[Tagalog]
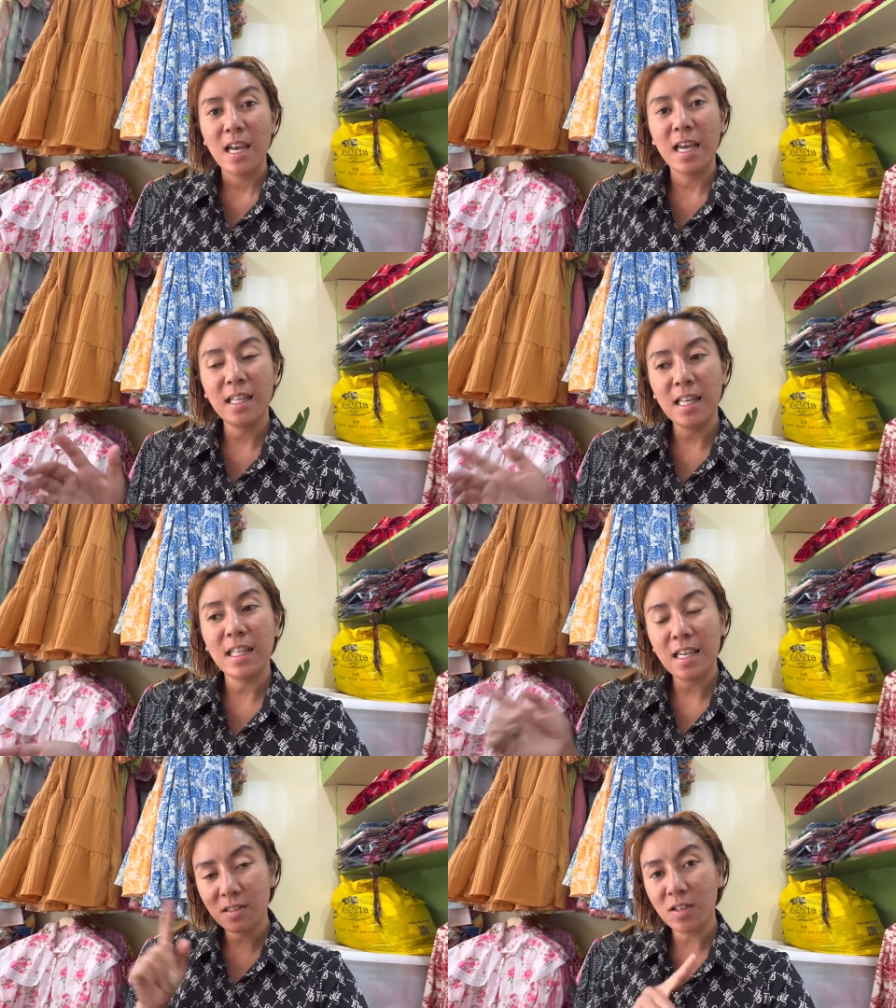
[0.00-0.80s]
And then
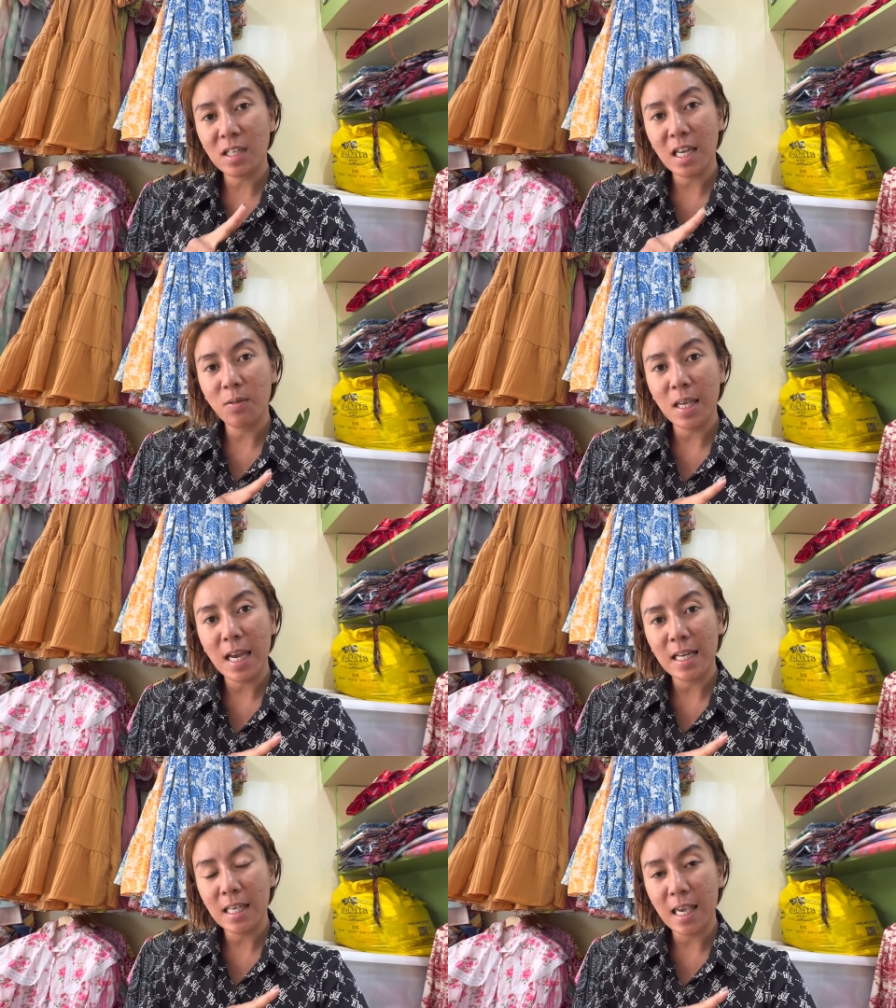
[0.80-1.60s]
yesterday, we
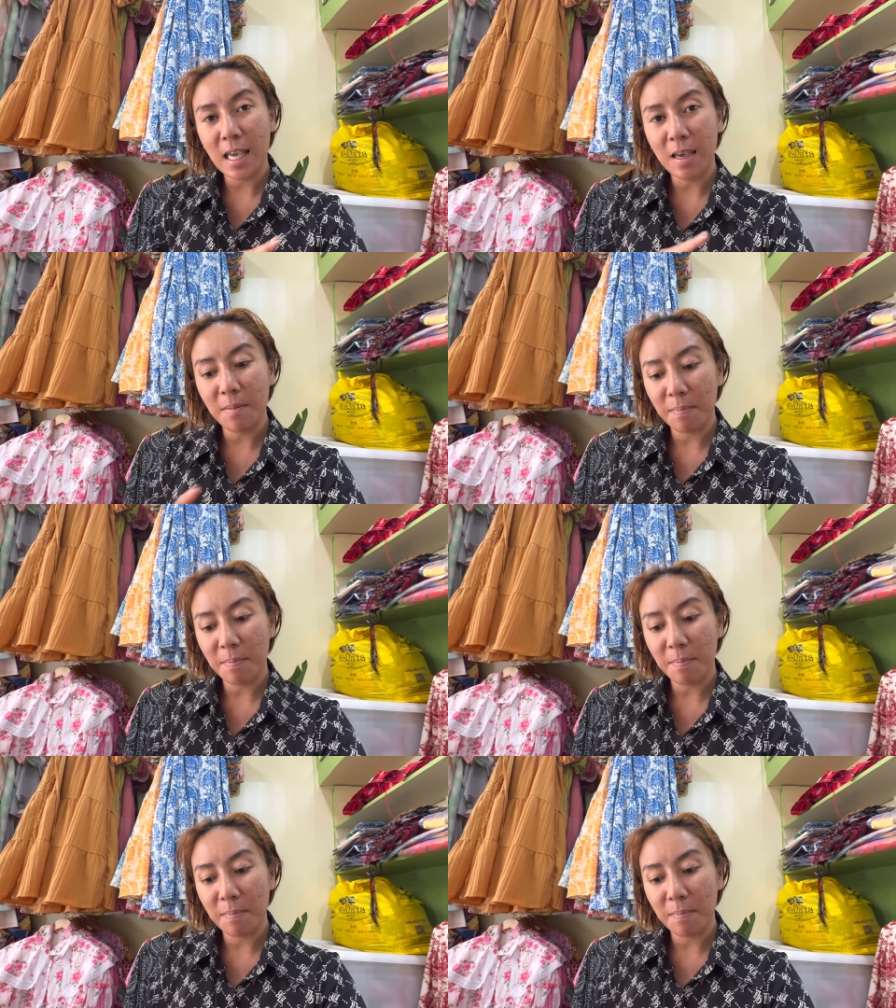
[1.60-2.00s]
had a game